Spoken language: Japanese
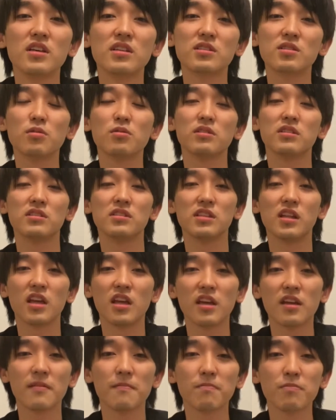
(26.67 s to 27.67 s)
そうですね
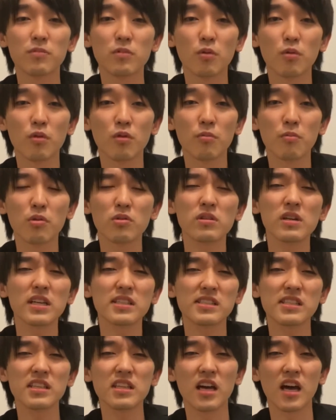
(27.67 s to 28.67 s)
と、僕が
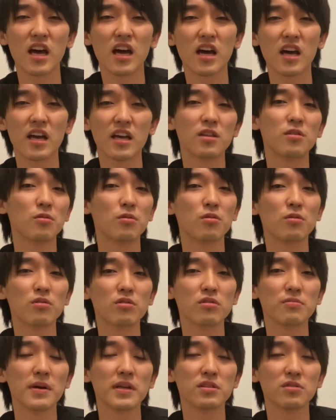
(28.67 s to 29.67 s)
好きな、えっと、
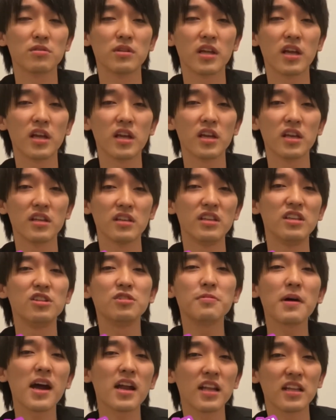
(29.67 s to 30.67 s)
ロックバンドで、
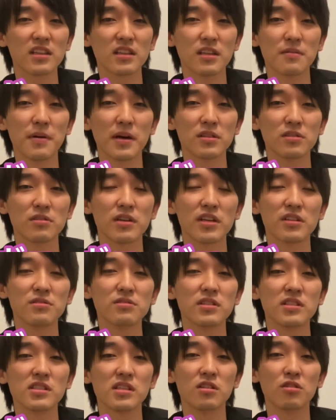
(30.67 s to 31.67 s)
ニルバーナってバンドがいる
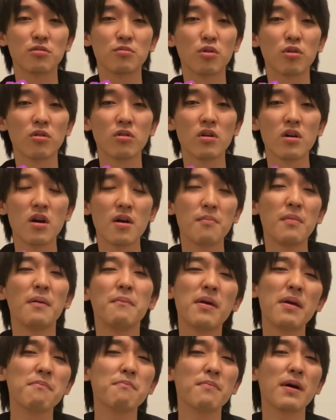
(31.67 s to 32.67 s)
んですけども、まあ、
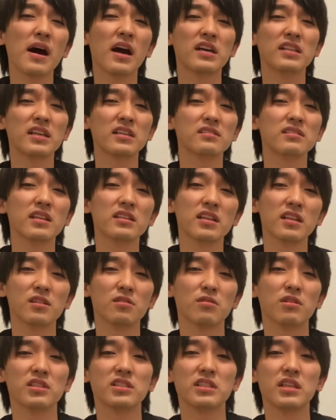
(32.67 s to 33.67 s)
メンバーが亡くなったり
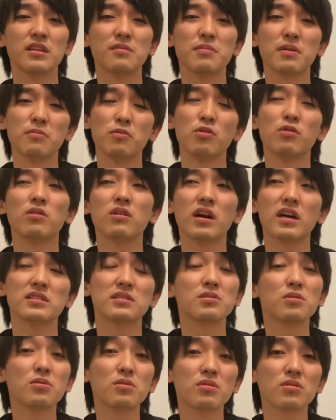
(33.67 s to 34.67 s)
とかして、今もう
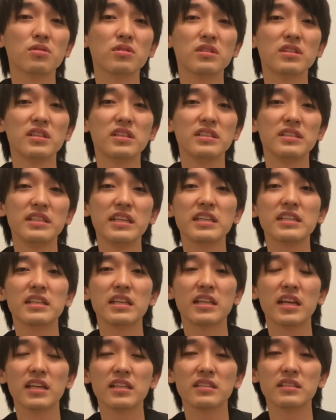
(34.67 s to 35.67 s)
活動でき
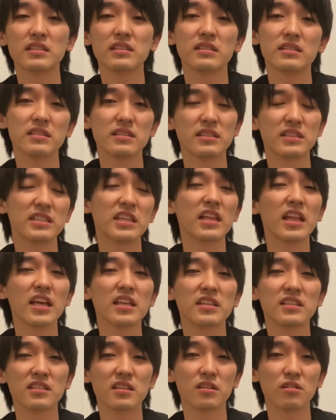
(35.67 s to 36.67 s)
てない、してな
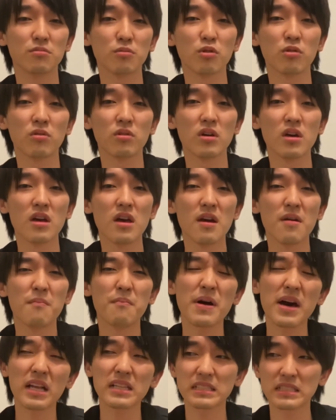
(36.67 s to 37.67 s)
いんですけども、
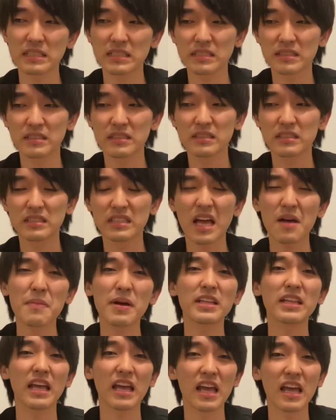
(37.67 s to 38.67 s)
まあ、
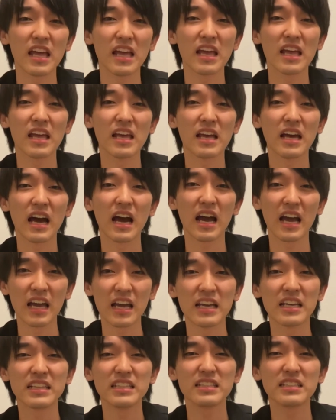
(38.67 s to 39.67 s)
生で、はい、
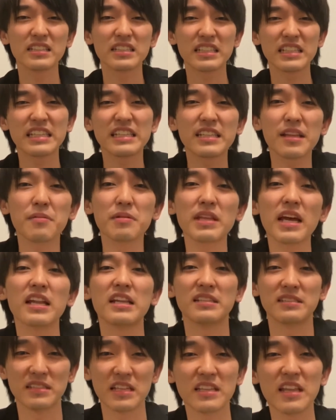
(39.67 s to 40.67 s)
聞いてみたい
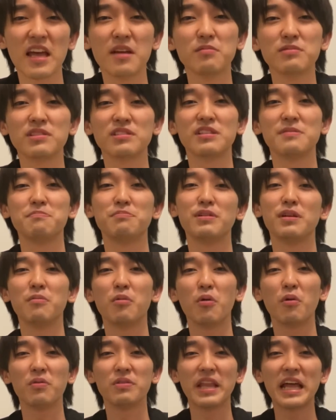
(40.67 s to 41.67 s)
ですね。タイムスリップでも。
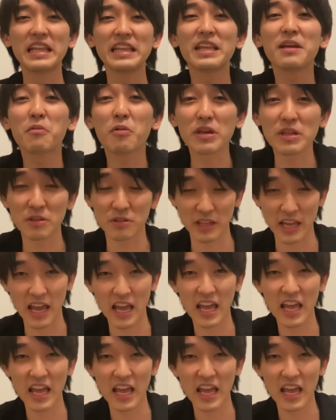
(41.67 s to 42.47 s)
何でもいいので。